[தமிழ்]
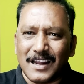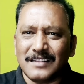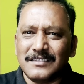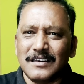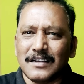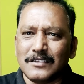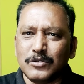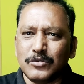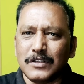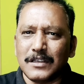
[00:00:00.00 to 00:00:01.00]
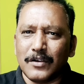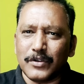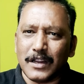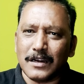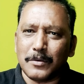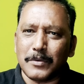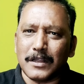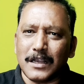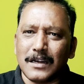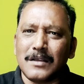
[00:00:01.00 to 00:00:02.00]
அரசியலில் கற்றுக்குட்டிங்க அவர்
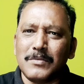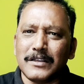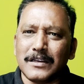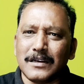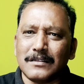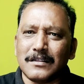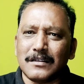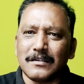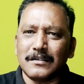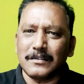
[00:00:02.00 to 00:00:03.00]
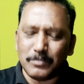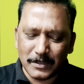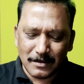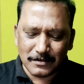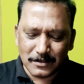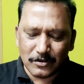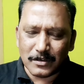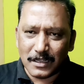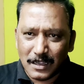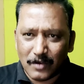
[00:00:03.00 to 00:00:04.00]
அண்ணாமலை அண்ணாமலைக்கு என்ன தெரியும் இப்போ தான்
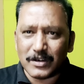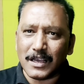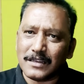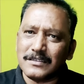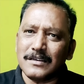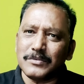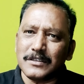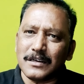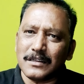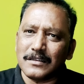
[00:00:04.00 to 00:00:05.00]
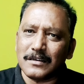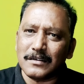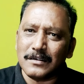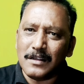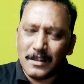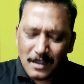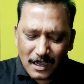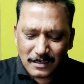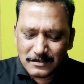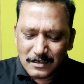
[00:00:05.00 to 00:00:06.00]
வந்தவர் அவருக்கு அரசியலை பற்றி என்ன தெரியும்
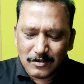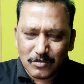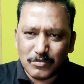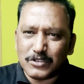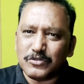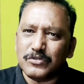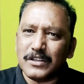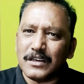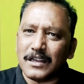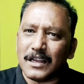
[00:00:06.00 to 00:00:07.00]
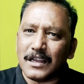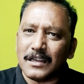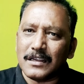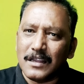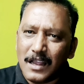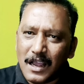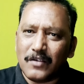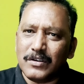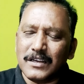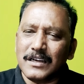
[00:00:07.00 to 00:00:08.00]
அரசியலில் ரொம்ப ஜூனியருங்க
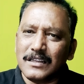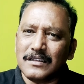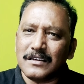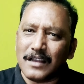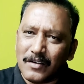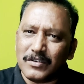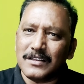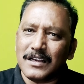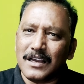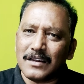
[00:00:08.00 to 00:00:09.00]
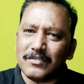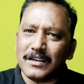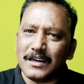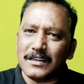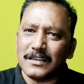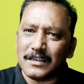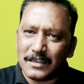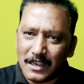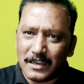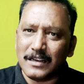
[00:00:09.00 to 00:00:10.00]
அவருக்கு என்ன தெரியும் அவர் தாங்க அறவைக்காடு
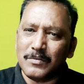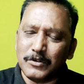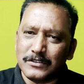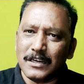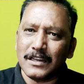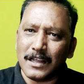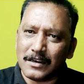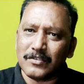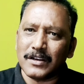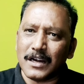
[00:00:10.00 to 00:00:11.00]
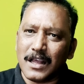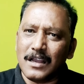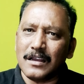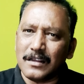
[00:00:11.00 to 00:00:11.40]
எங்கே போய் சில அறவைக்காடா